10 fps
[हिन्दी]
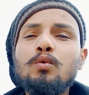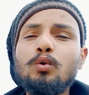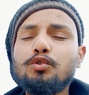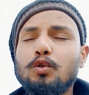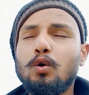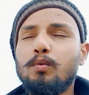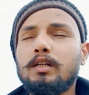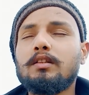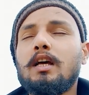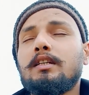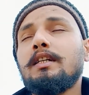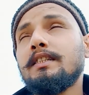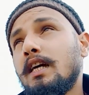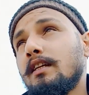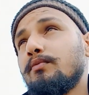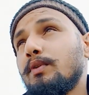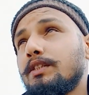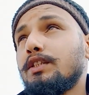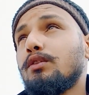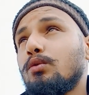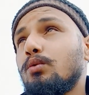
उच्च गुणवत्ता के साथ विकसित